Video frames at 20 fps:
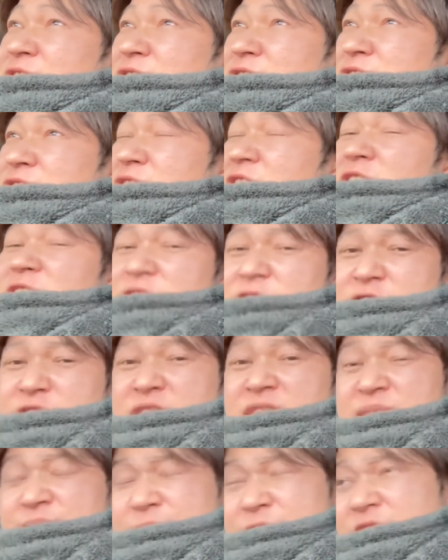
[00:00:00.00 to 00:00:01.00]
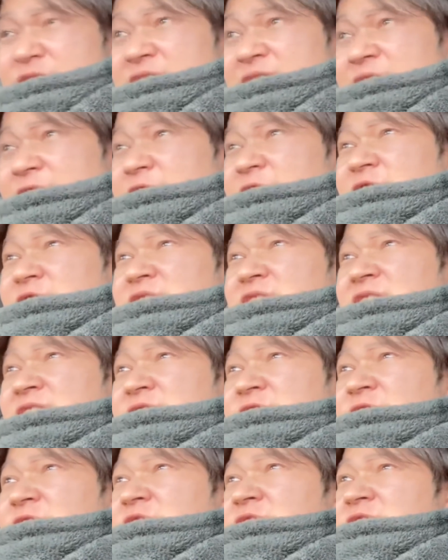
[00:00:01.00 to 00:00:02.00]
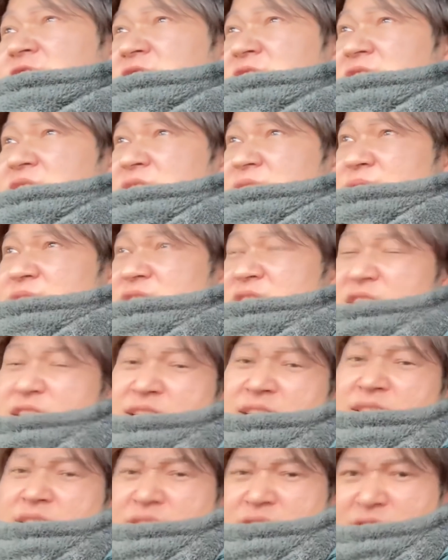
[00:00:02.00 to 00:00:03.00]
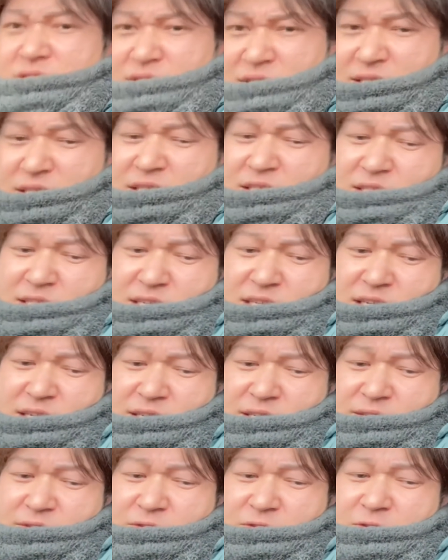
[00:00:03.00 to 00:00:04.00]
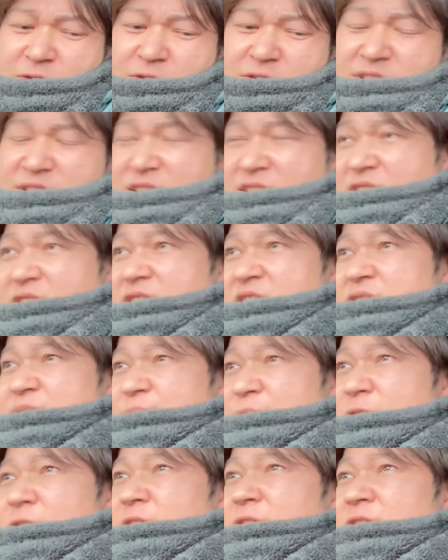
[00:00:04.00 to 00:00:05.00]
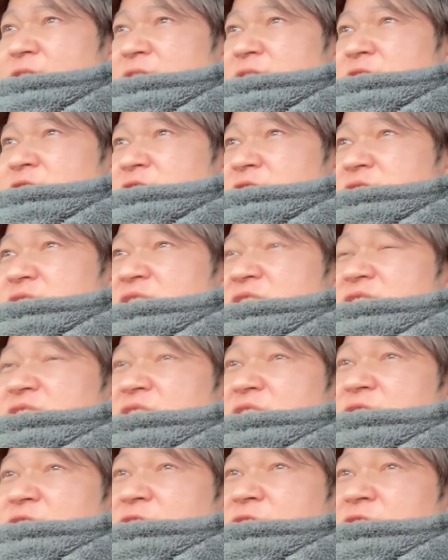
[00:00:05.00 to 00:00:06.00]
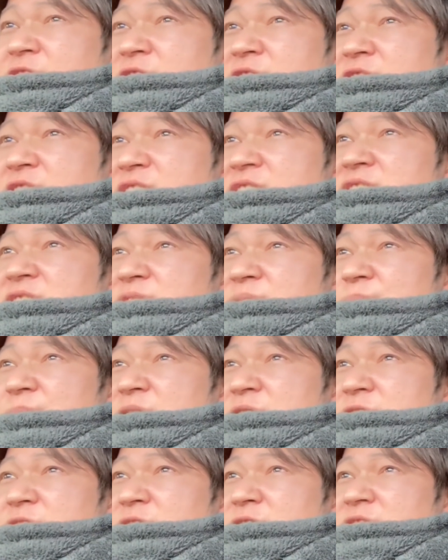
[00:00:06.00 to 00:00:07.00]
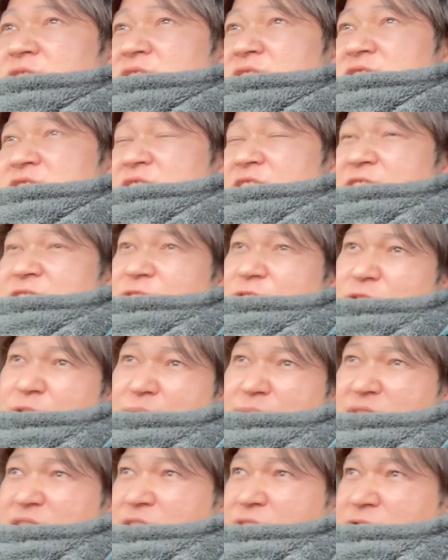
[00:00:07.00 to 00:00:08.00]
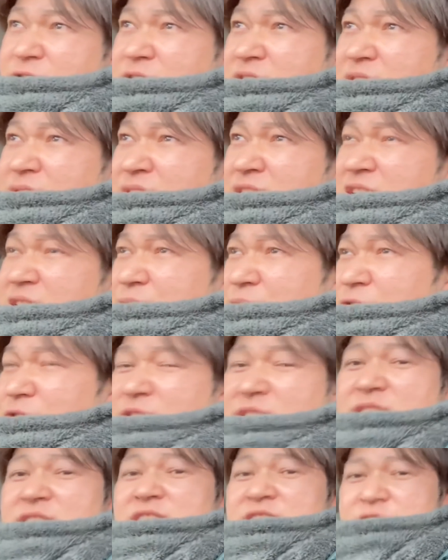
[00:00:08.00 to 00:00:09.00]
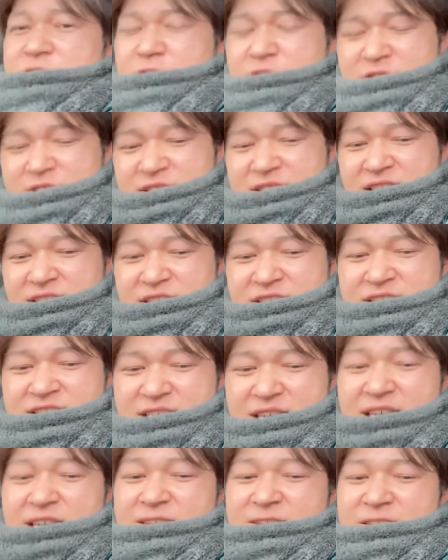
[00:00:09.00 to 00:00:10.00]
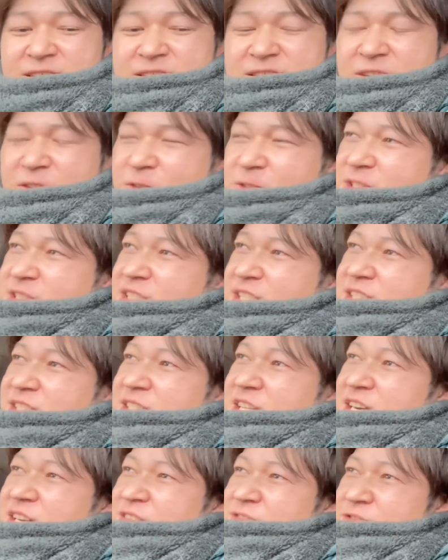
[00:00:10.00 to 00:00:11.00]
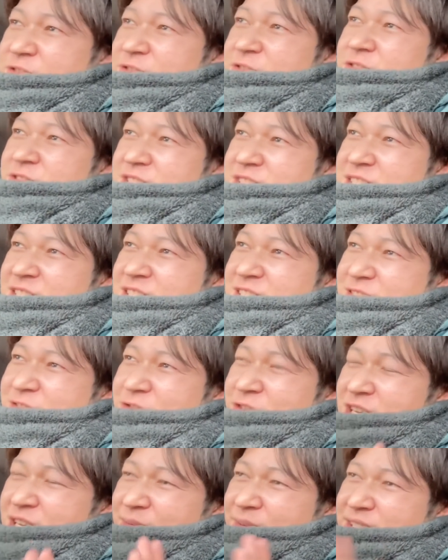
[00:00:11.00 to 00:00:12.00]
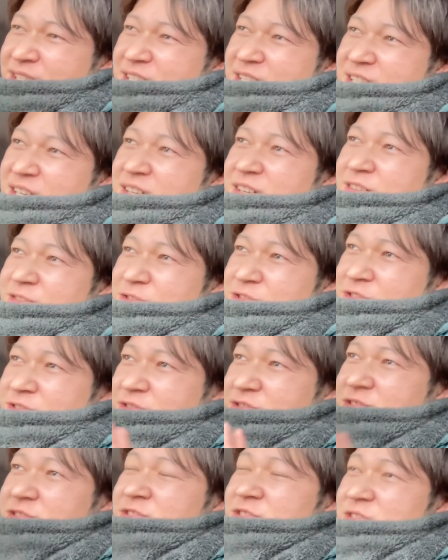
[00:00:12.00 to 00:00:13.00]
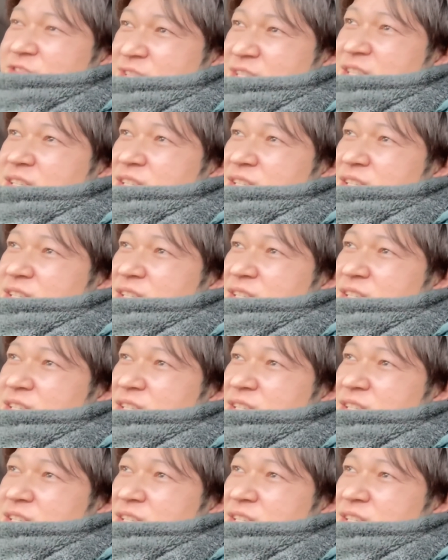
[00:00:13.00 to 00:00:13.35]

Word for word: ところクレーム入れるようなところとかに電話しないですし、なんか、そのおっちゃん以外にも、そのセンターのね、まあ、そういった支店長みたいな、そういうのは誰も言ってないです。おっちゃんにしか、そのおっちゃん、ドライバーさんにかかる直通のね、